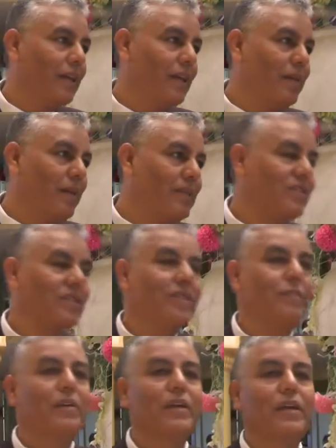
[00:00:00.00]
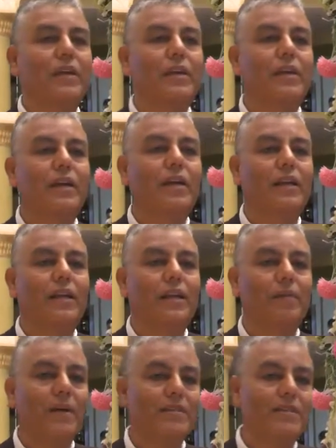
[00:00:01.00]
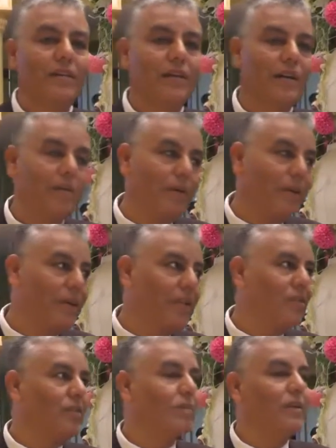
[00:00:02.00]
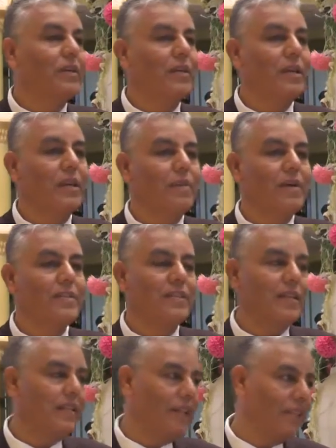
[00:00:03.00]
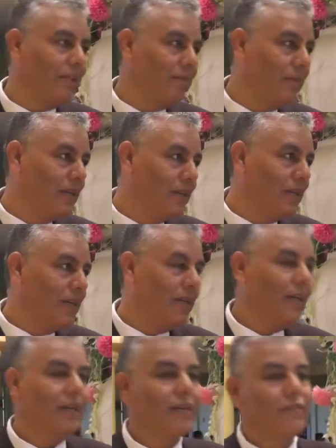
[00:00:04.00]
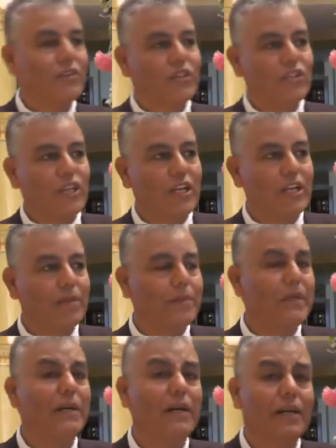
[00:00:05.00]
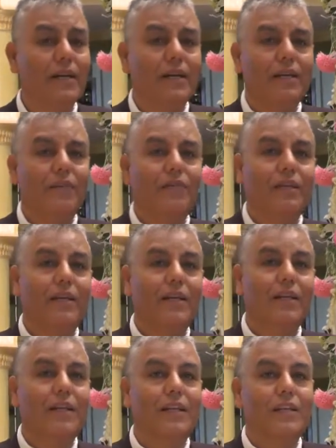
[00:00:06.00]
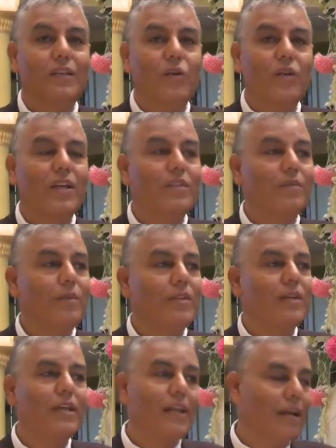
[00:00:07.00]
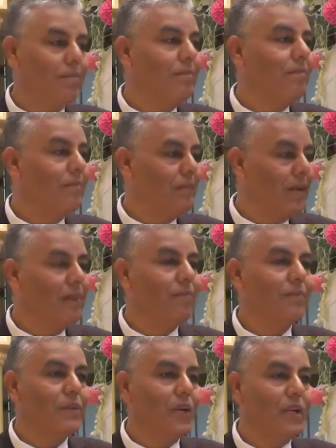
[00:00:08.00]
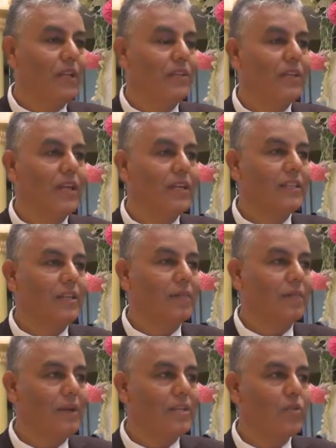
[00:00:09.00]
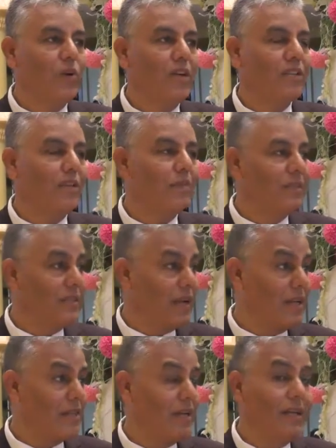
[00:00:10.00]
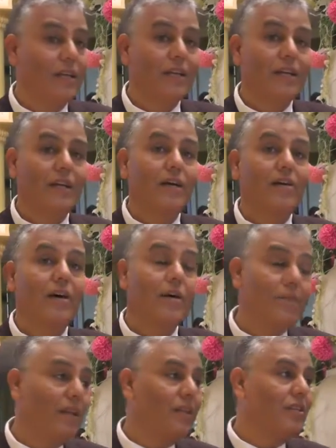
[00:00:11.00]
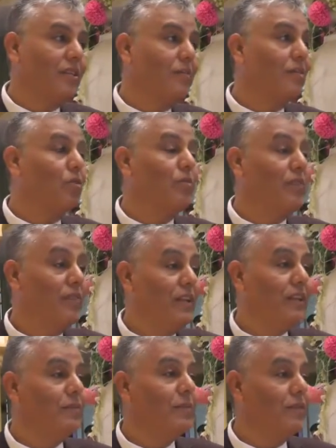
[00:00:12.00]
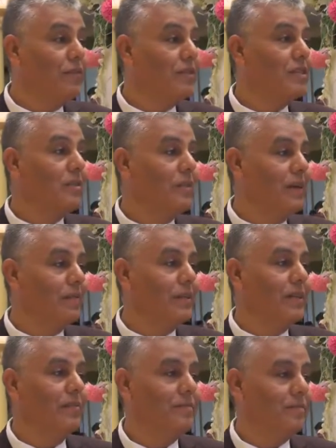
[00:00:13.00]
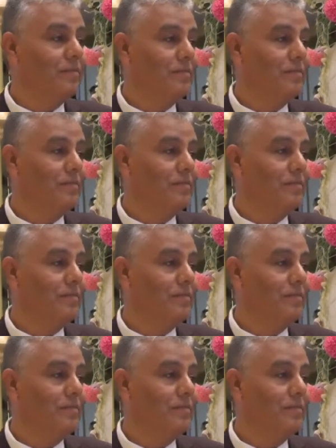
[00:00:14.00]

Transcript: الابحاث التطبيقيه، الابحاث القابله للتطبيق، الابحاث اللي تخدم في اتجاه البيئه فالدورات الماضيه اي نعم نعم كان عندنا اكثر من بحث واكثر من دراسه قابله للتطبيق وبالفعل تم تنفيذ البعض منها.